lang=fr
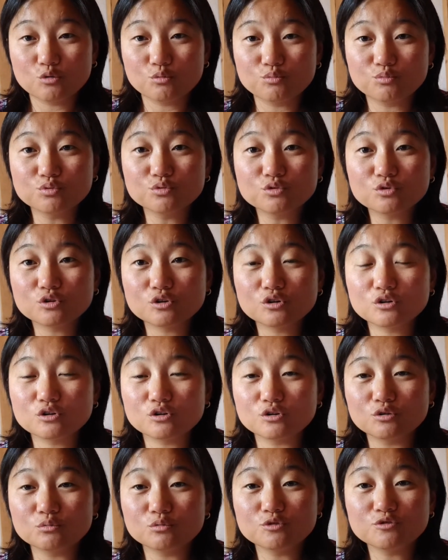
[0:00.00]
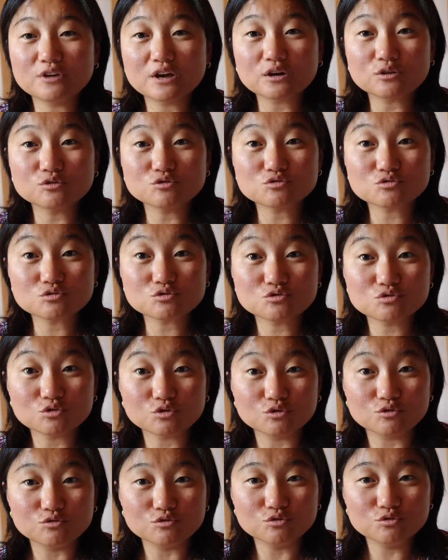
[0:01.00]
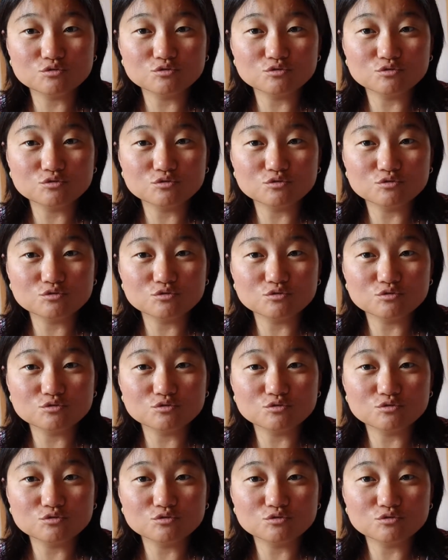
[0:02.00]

pour me faire une source de revenus.